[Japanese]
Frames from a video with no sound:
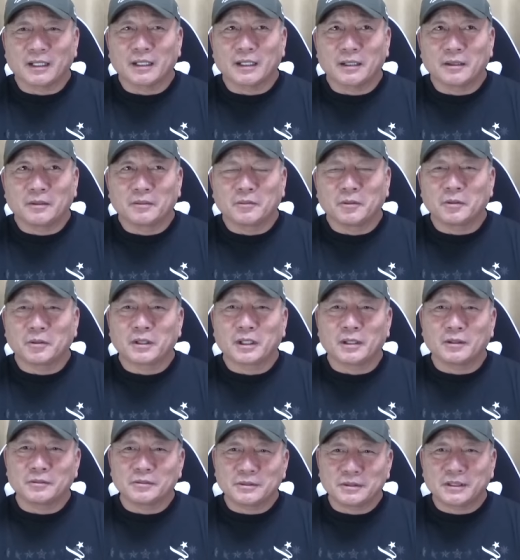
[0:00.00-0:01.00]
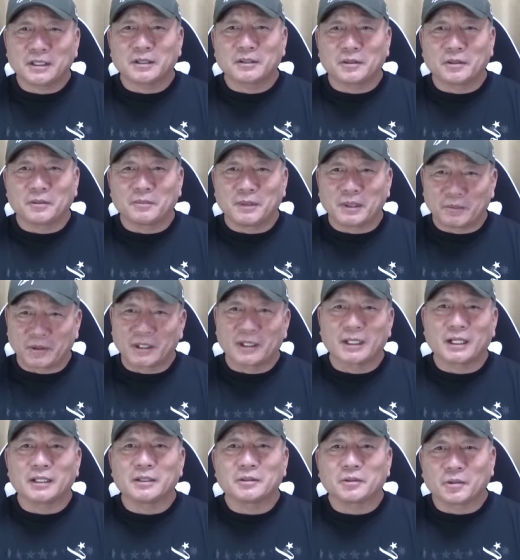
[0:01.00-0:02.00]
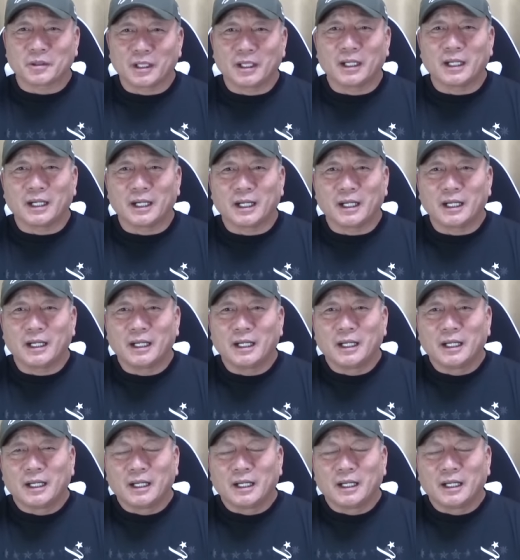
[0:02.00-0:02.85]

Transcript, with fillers: ウォーカーを打つけど守れないとか、うん、